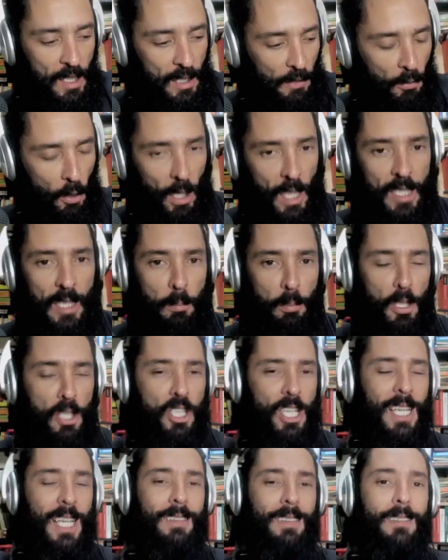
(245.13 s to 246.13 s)
Essa violência
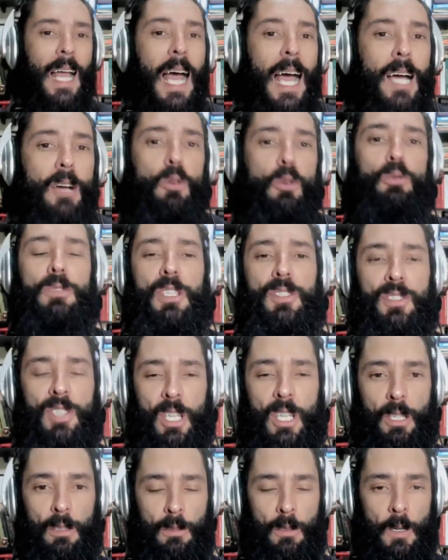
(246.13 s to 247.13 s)
política ela está
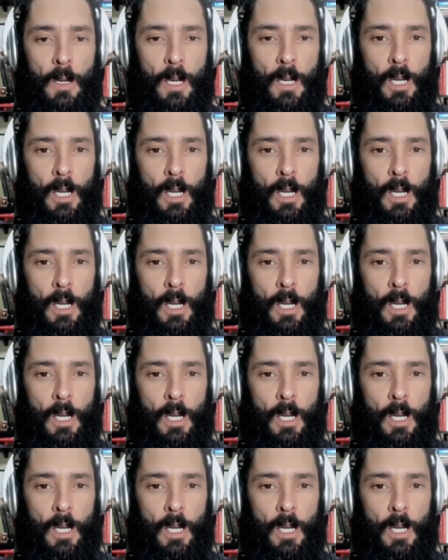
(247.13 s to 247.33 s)
acontecendo.